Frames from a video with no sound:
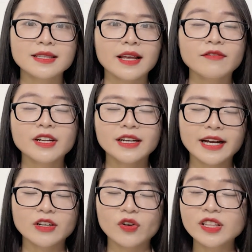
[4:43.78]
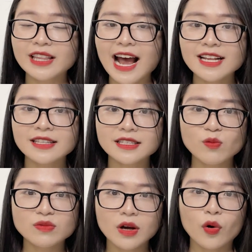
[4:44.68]
Thành phần này nó đi tan
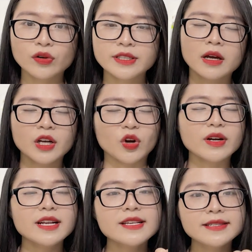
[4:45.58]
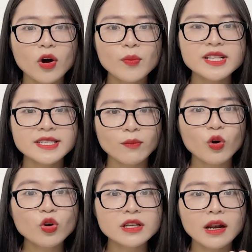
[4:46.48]
trong dầu, nó có thể đi sâu bên trong
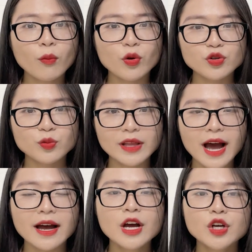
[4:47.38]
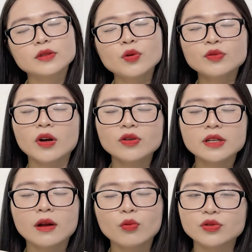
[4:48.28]
lỗ chân lông của chúng ta, giúp cho lỗ
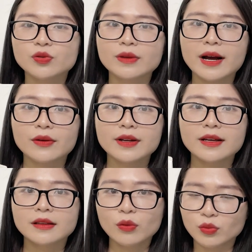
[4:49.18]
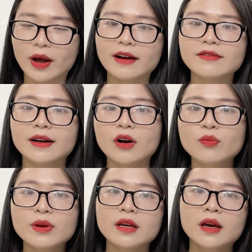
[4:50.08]
chân lông của chúng ta có thể thông thoáng và không
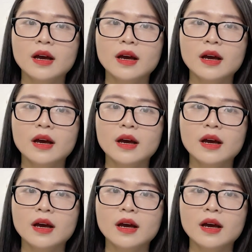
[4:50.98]
bị